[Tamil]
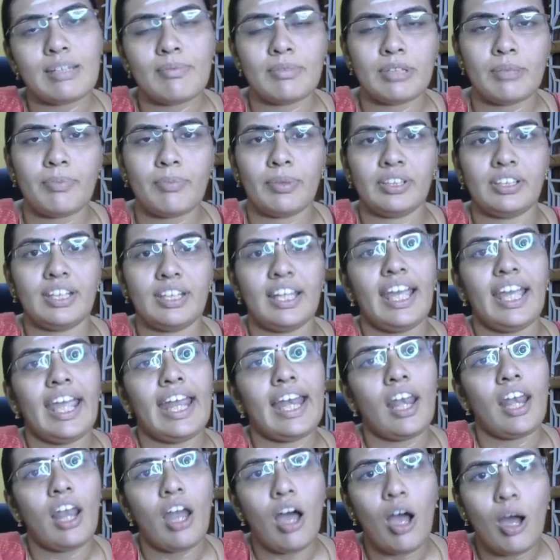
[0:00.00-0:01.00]
சம்மந்தப்பட்ட
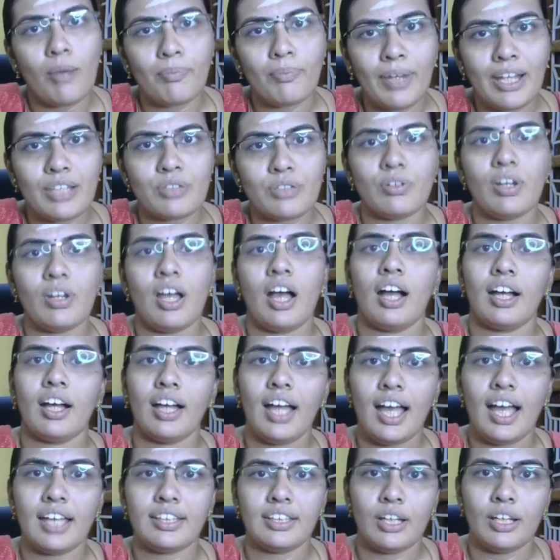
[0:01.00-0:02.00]
எல்லா அப்டேட்ஸும்
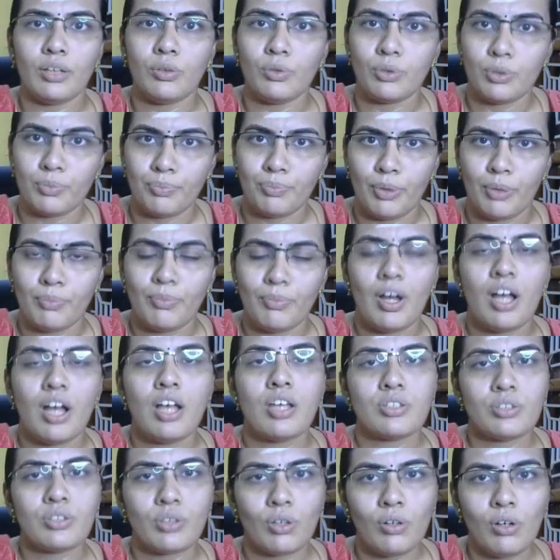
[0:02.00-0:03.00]
நாங்கள் அதில் கொடுப்போம்
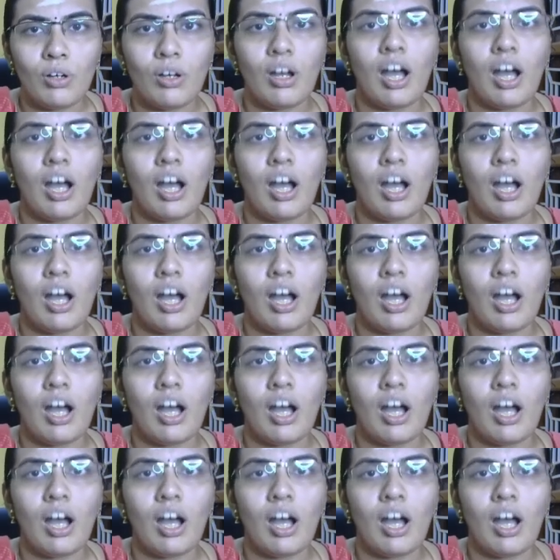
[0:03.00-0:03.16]
ஸோ